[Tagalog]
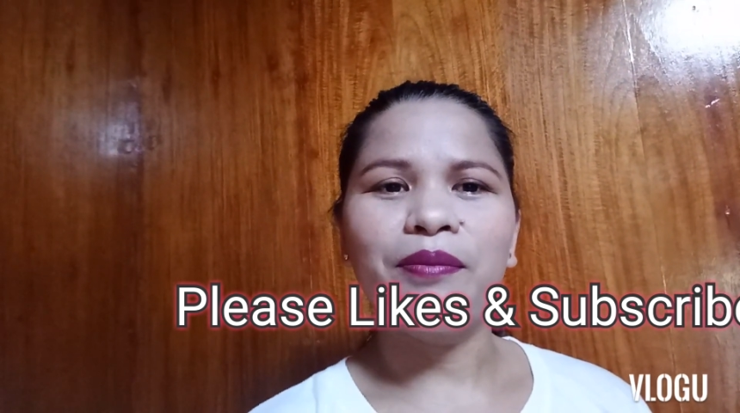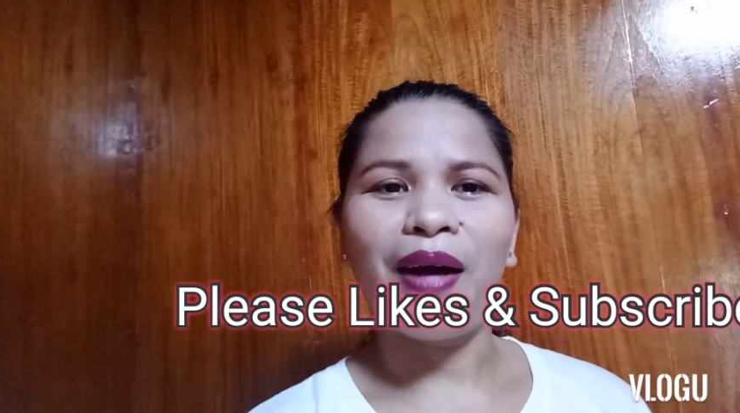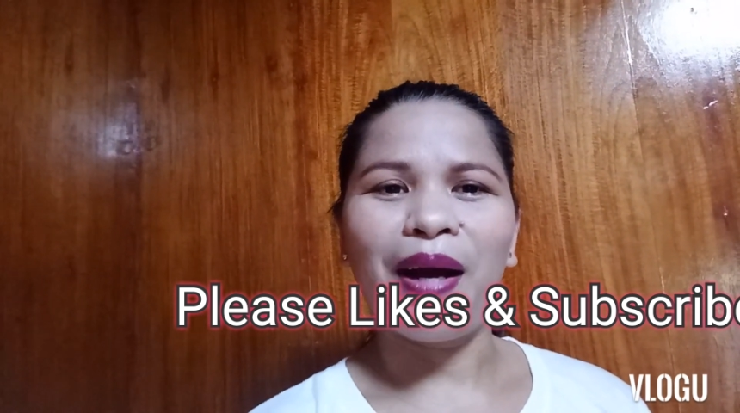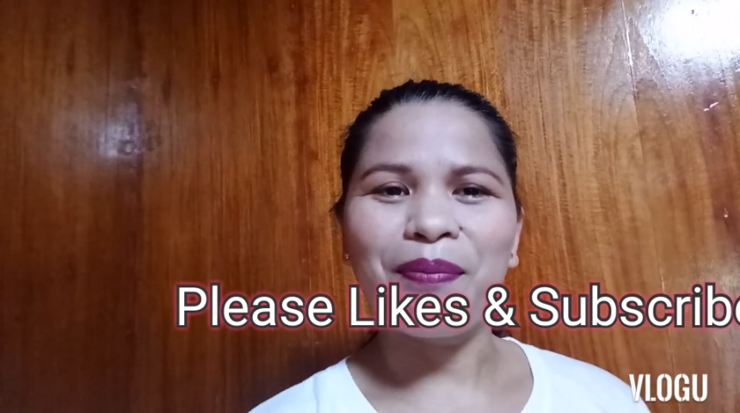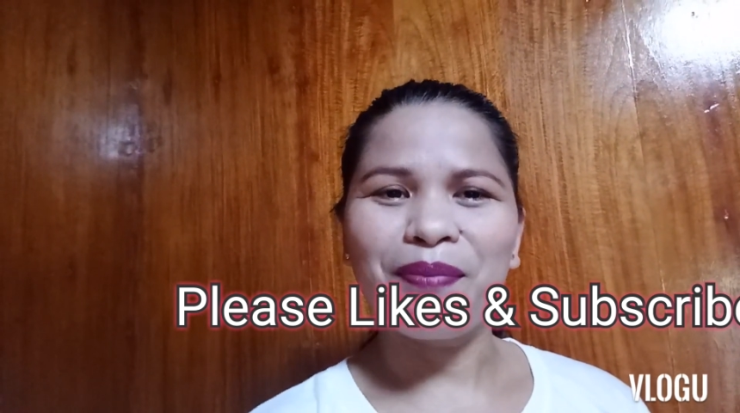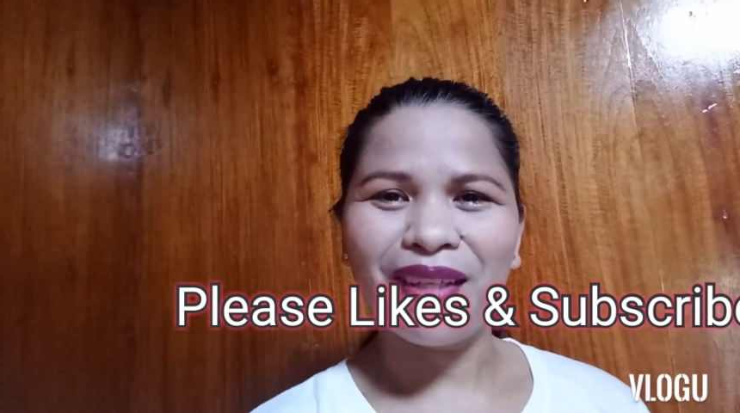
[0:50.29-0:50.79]

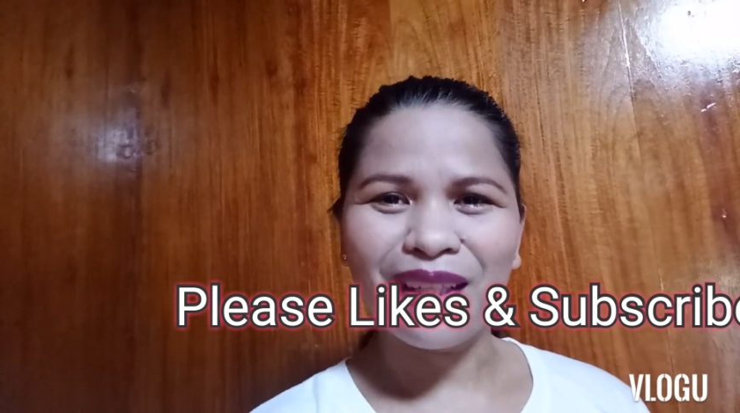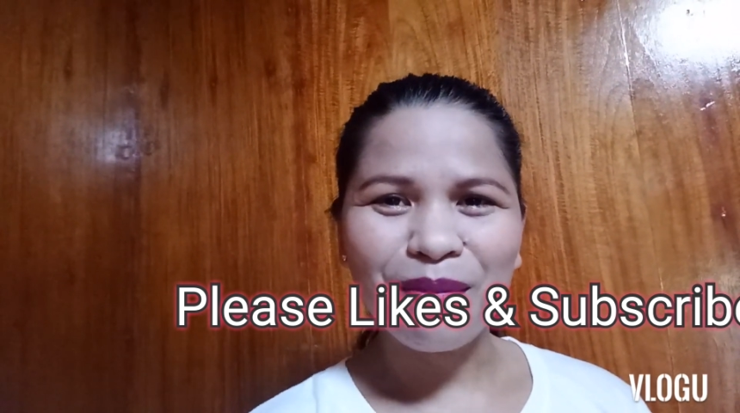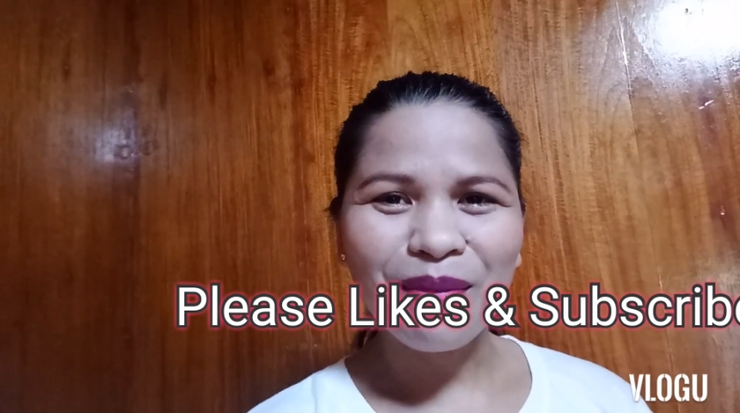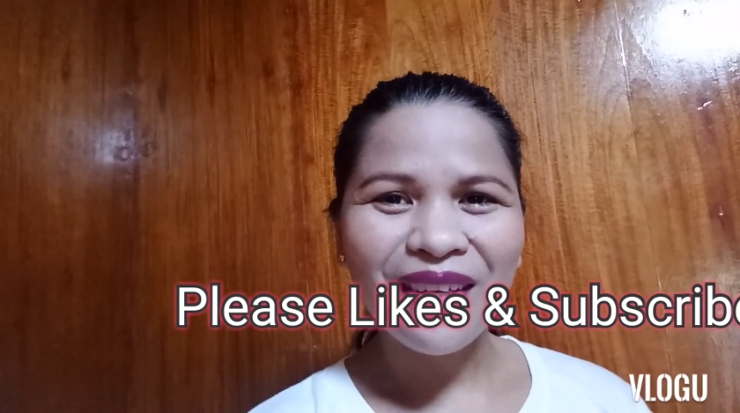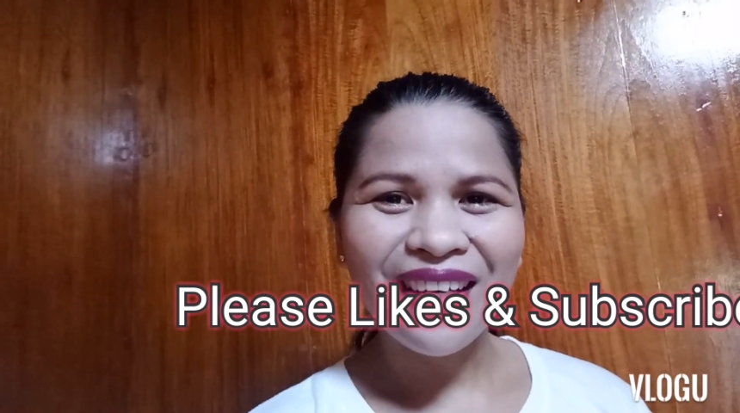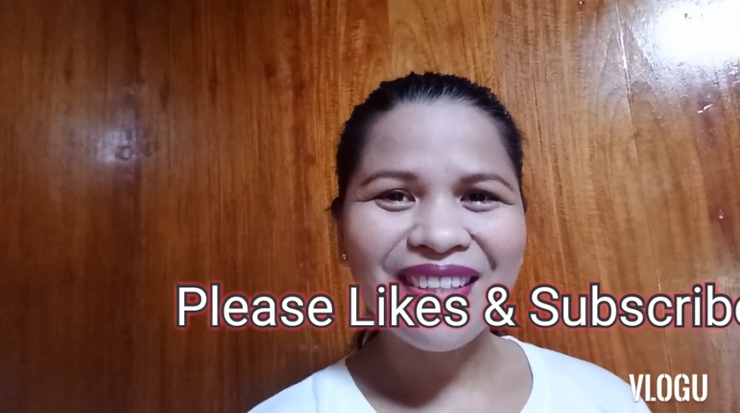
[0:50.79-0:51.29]
ma-update
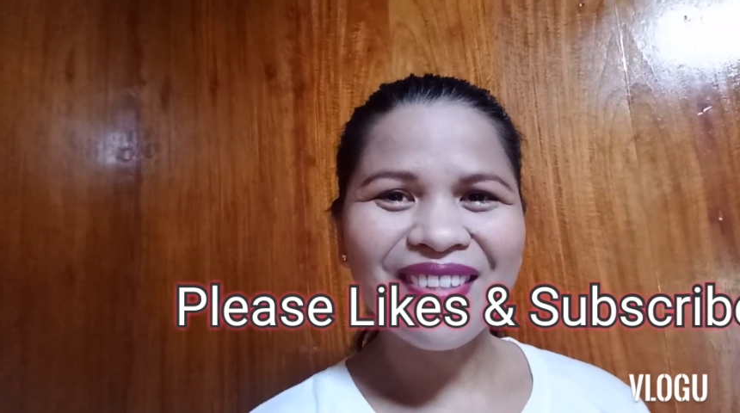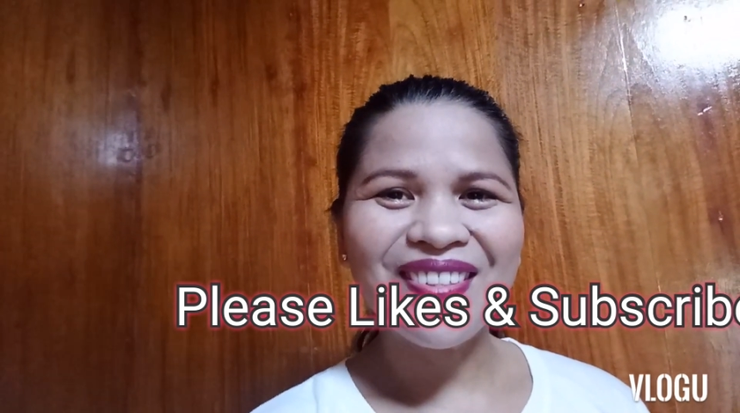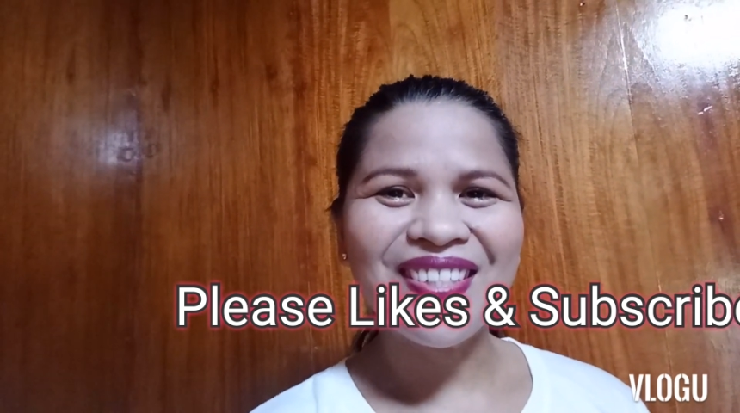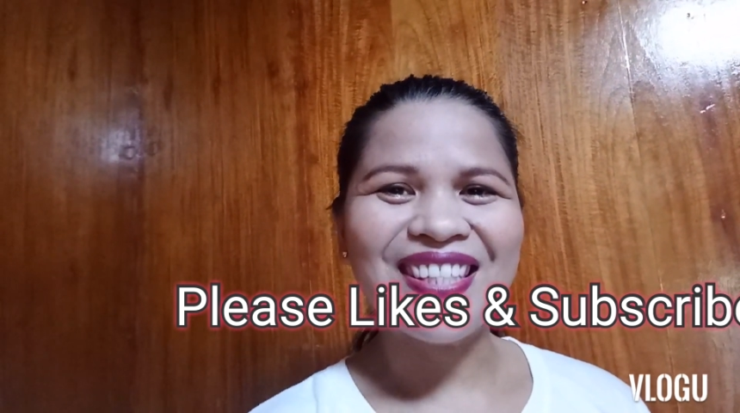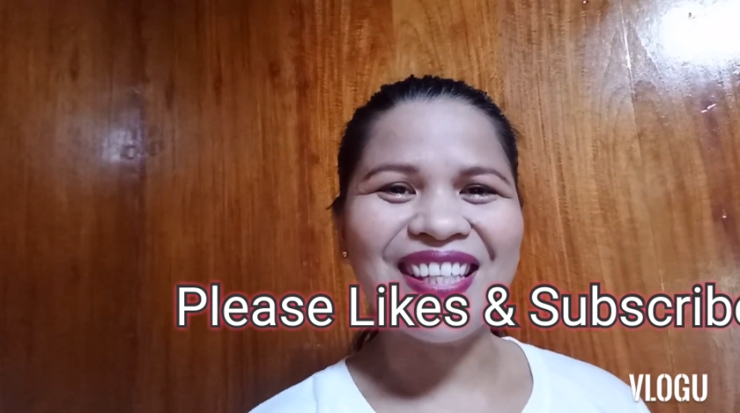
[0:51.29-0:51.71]
po kayo